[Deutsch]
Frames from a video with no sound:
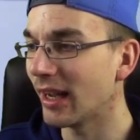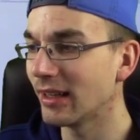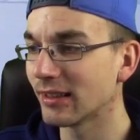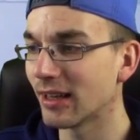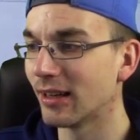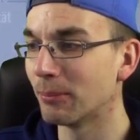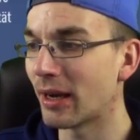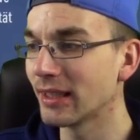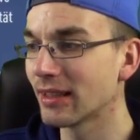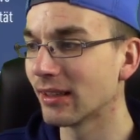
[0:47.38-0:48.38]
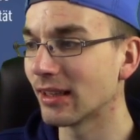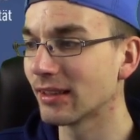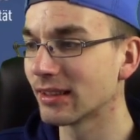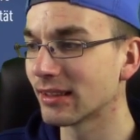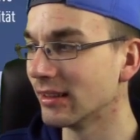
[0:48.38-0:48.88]
einer der
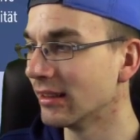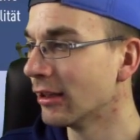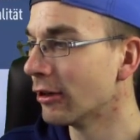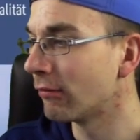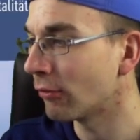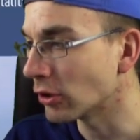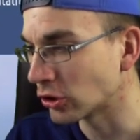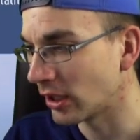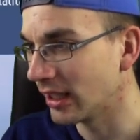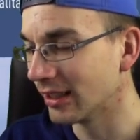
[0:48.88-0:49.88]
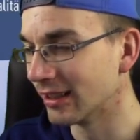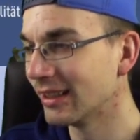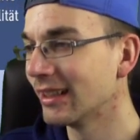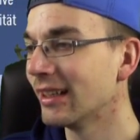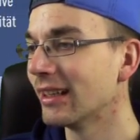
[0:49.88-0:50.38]
meistgenanntesten Vorschläge,
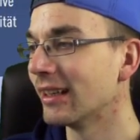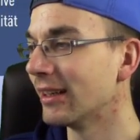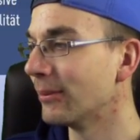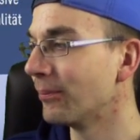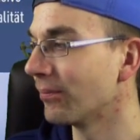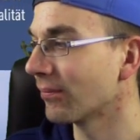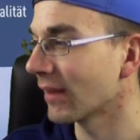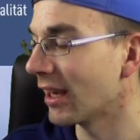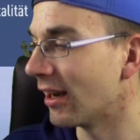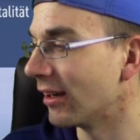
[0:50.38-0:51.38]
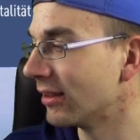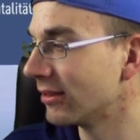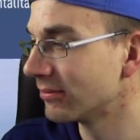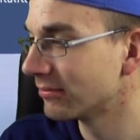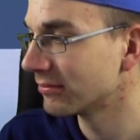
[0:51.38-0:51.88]
ähm, ja,
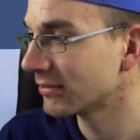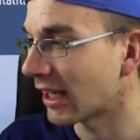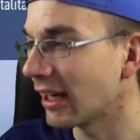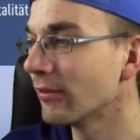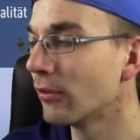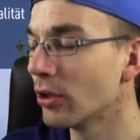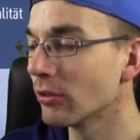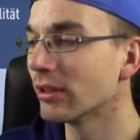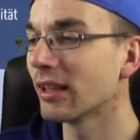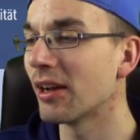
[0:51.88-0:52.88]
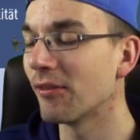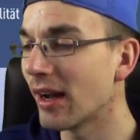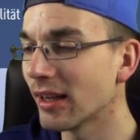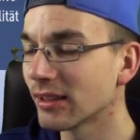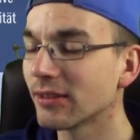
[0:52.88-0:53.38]
sein wird und er
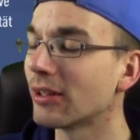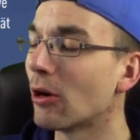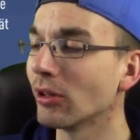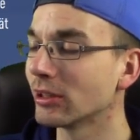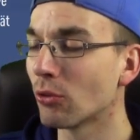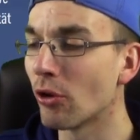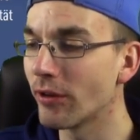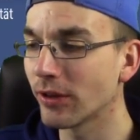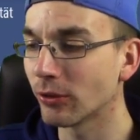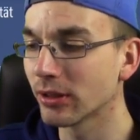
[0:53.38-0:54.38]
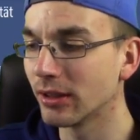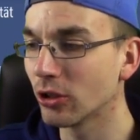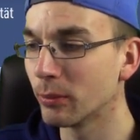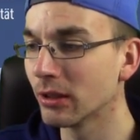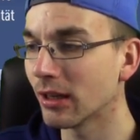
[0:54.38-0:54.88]
war auch so häufig unten in den
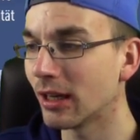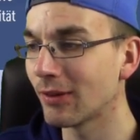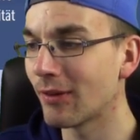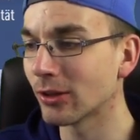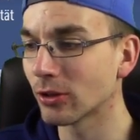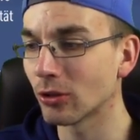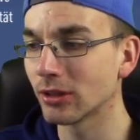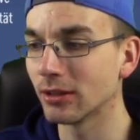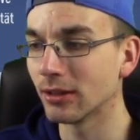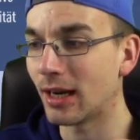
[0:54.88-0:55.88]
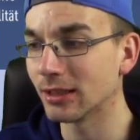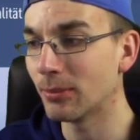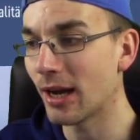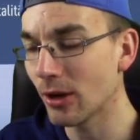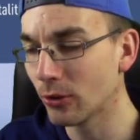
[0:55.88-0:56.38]
Kommentaren. Wir werden uns heute Arne
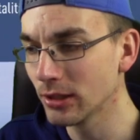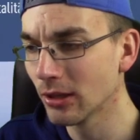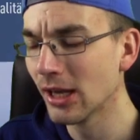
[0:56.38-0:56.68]
Meyer holen